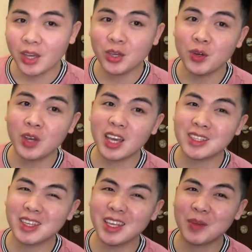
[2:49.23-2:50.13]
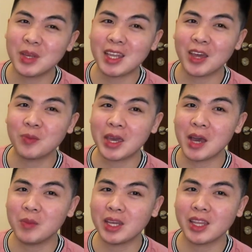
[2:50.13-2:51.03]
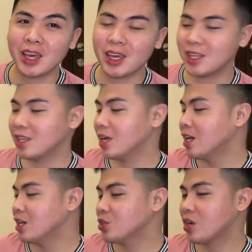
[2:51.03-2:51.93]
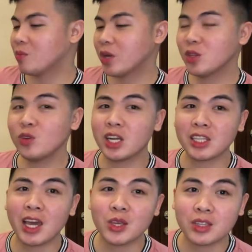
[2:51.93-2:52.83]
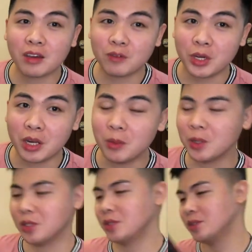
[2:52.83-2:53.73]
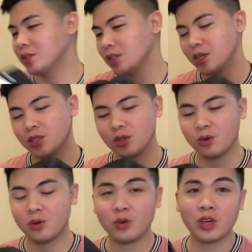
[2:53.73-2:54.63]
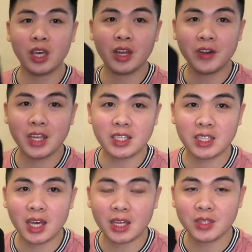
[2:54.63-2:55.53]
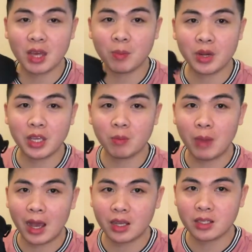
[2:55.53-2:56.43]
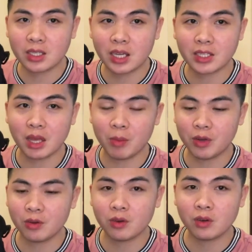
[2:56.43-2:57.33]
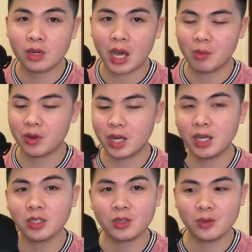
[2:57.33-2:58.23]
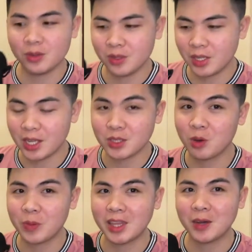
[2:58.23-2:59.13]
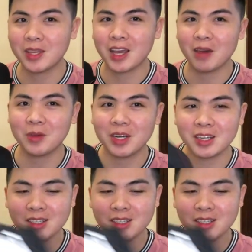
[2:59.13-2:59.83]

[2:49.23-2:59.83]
you know guys, hindi naman tayo mayaman and syempre dun lang tayo sa affordable. So here is the separate bags na kasama nung camera. So let's open now the camera.